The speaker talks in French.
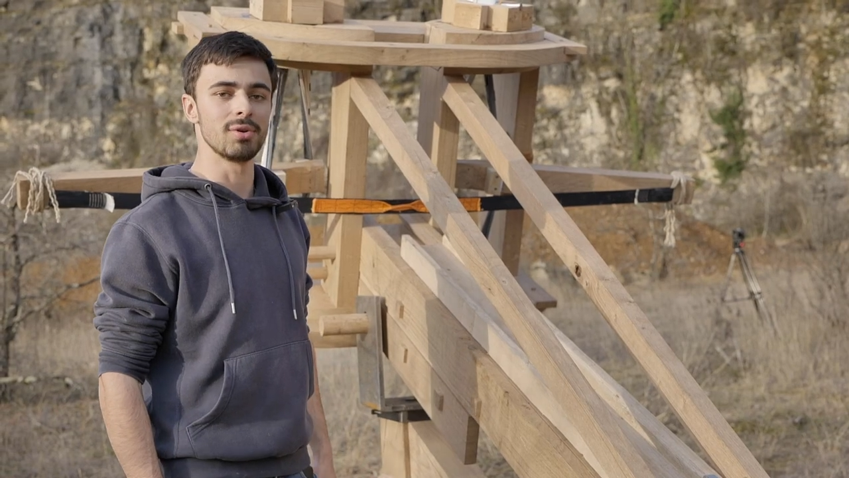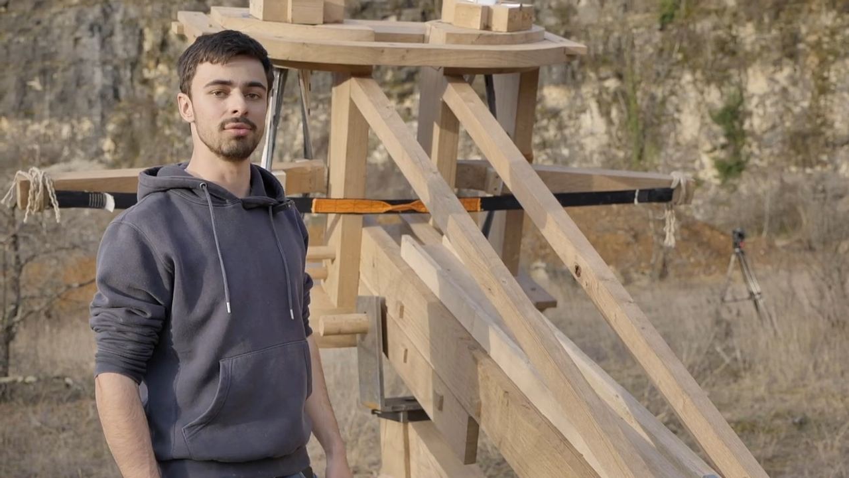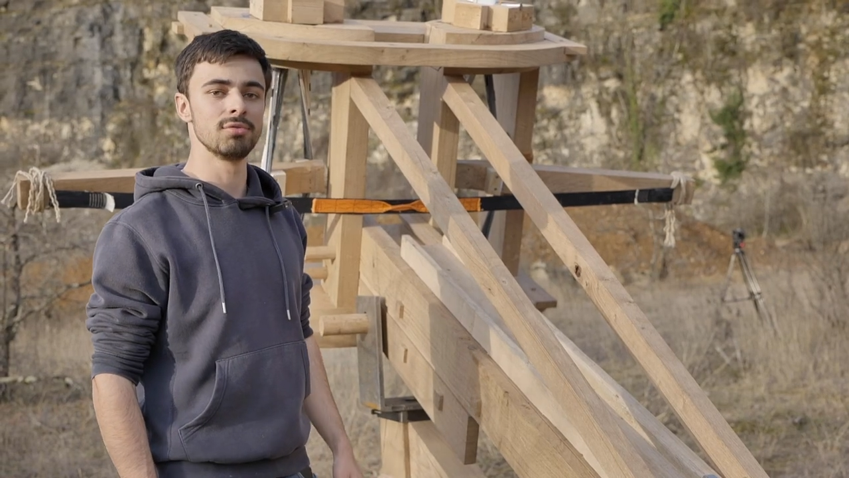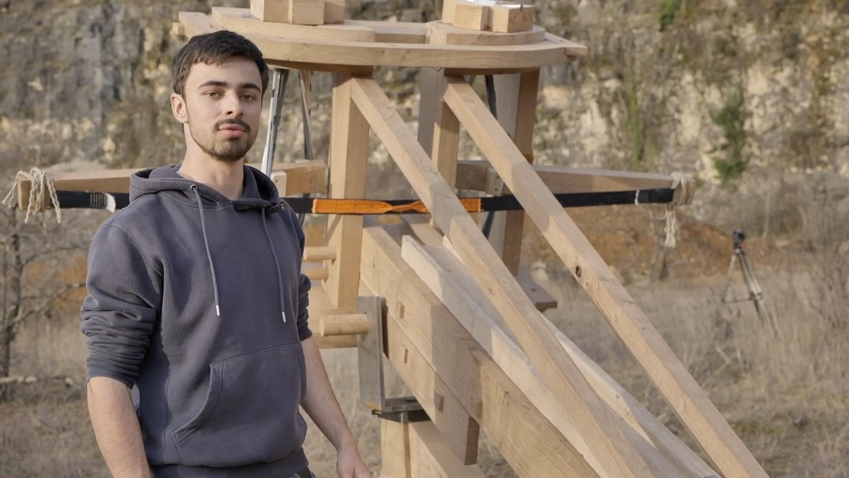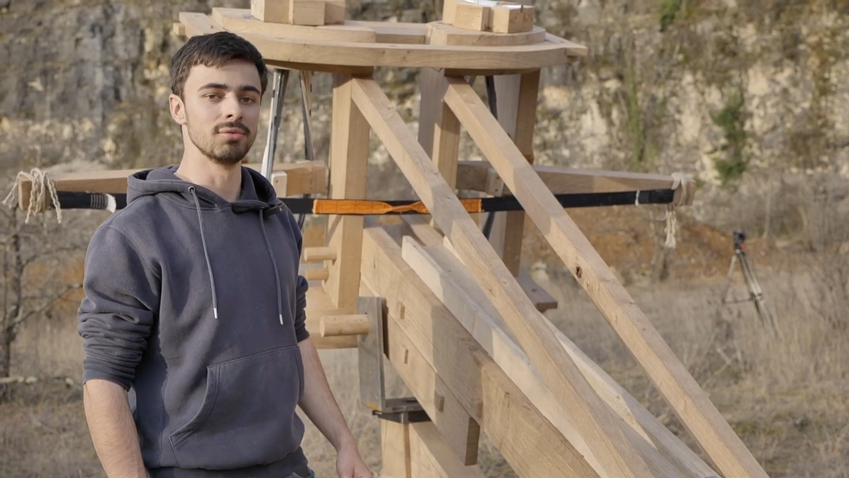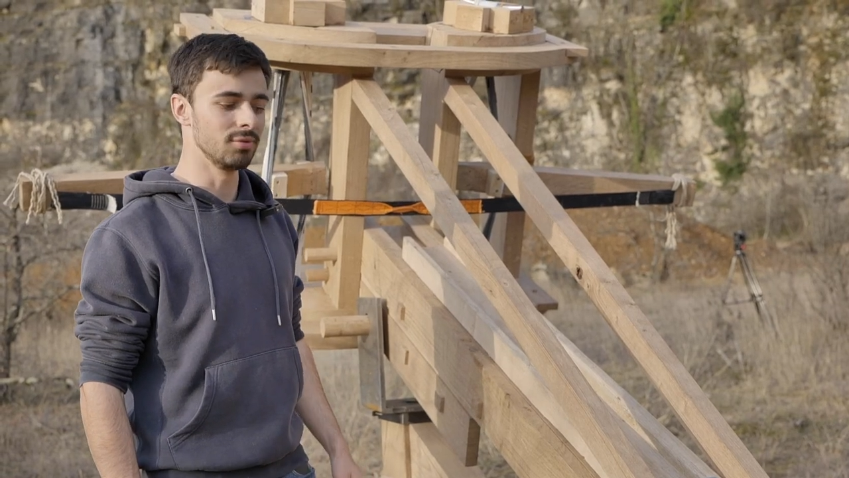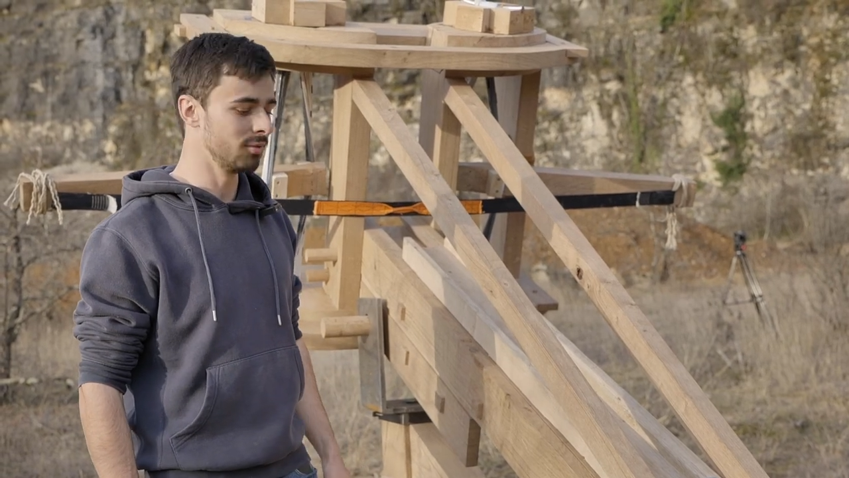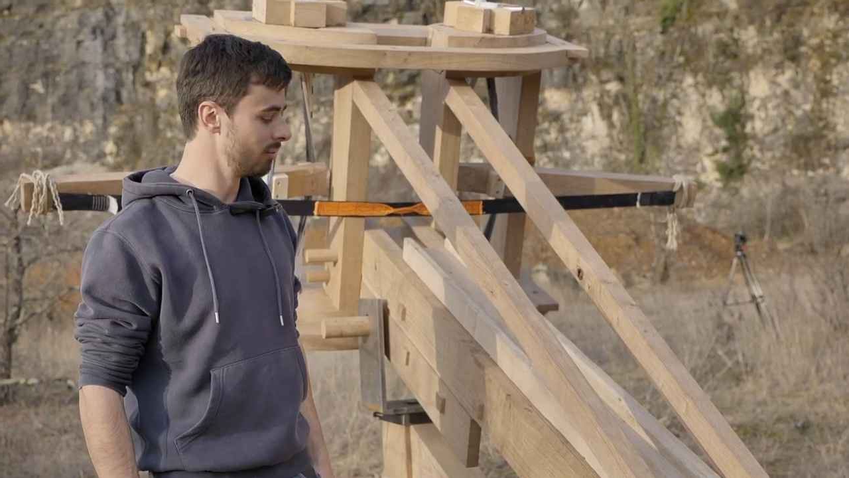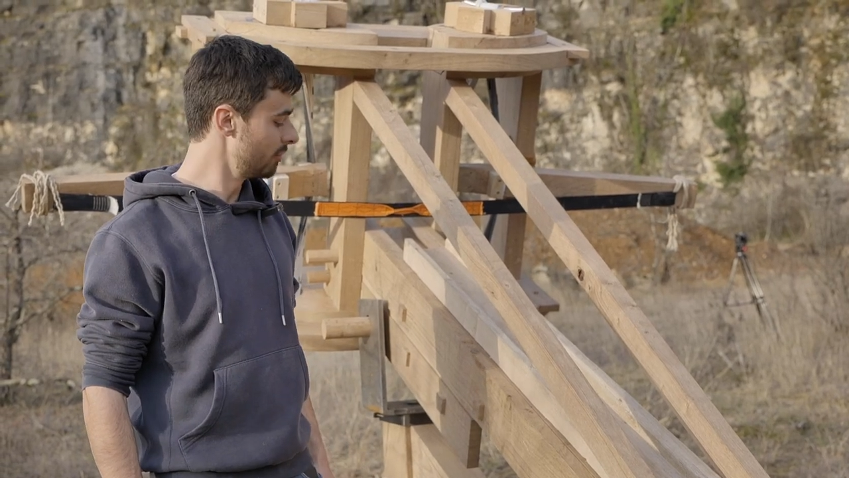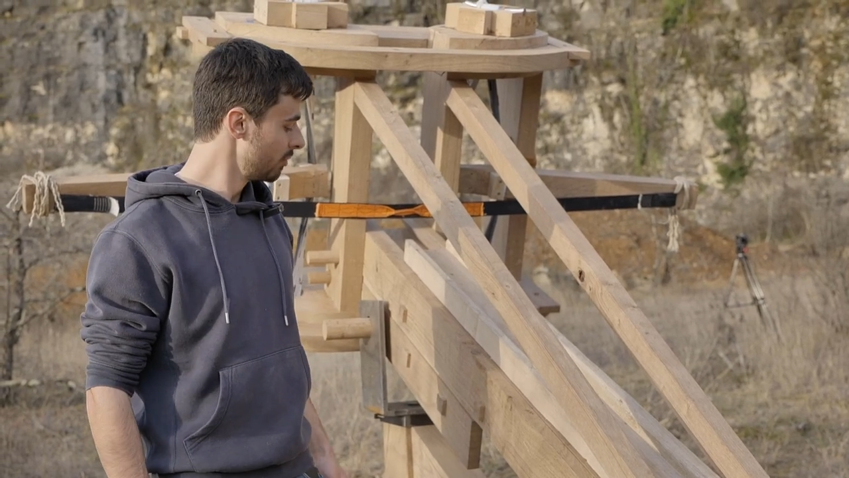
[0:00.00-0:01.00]
Quoi. Tout
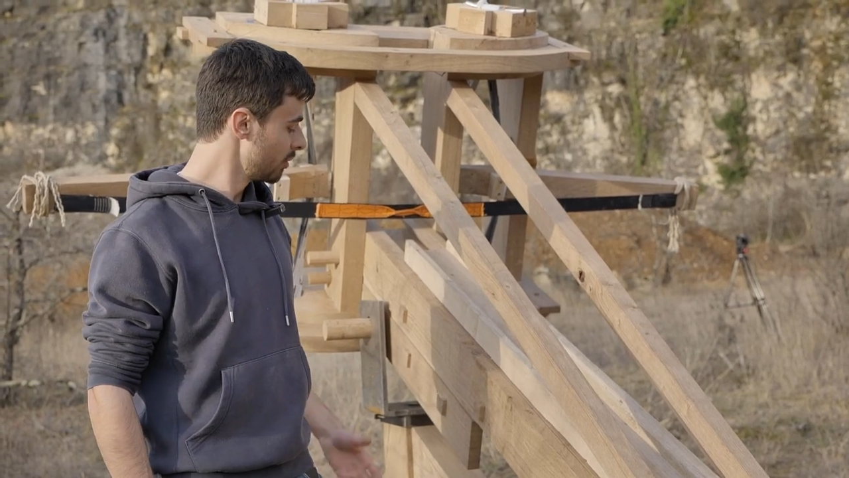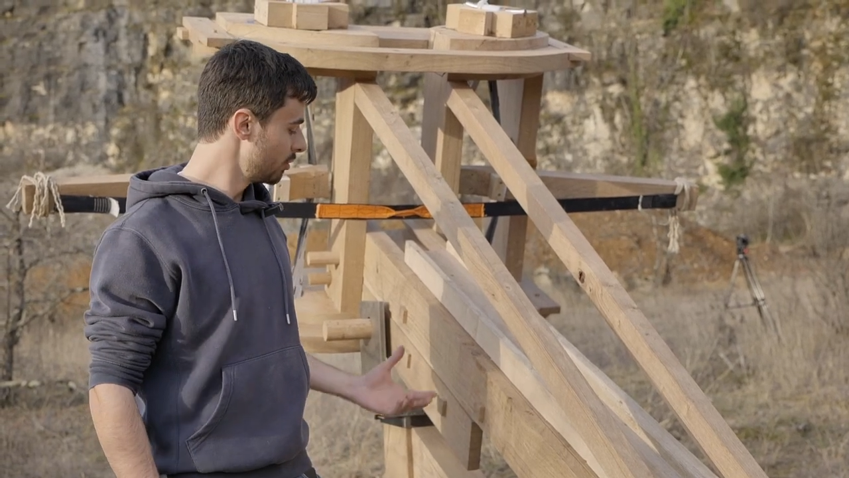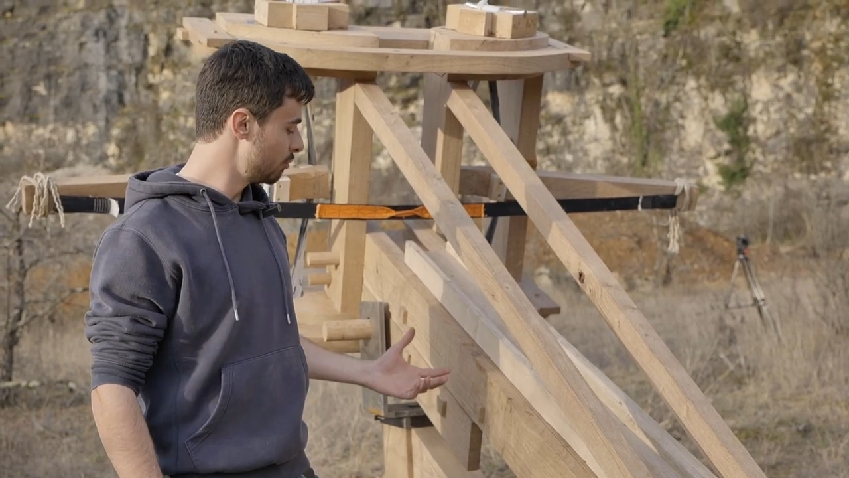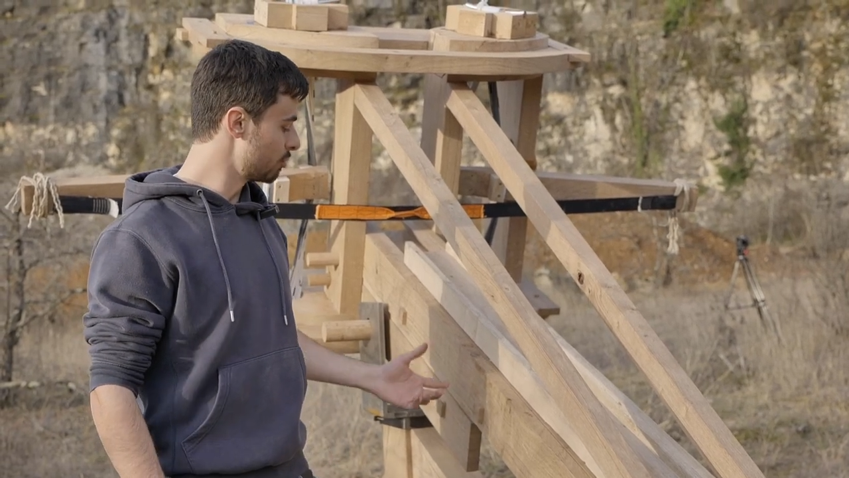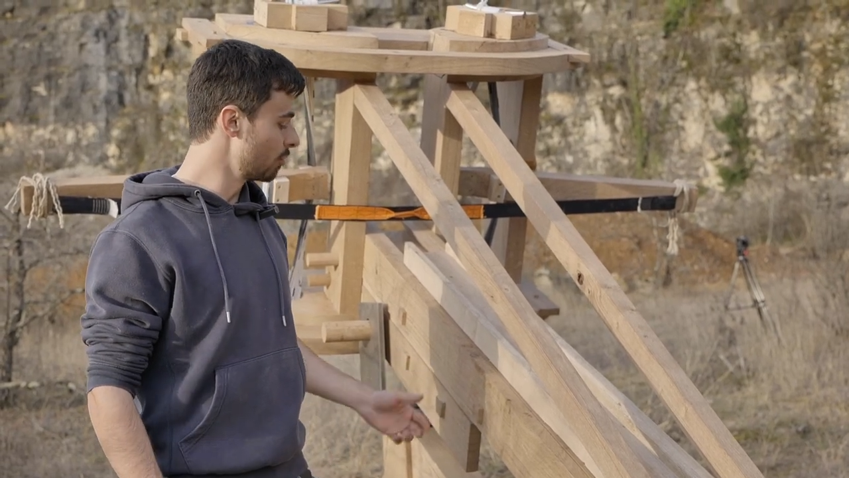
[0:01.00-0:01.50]
ce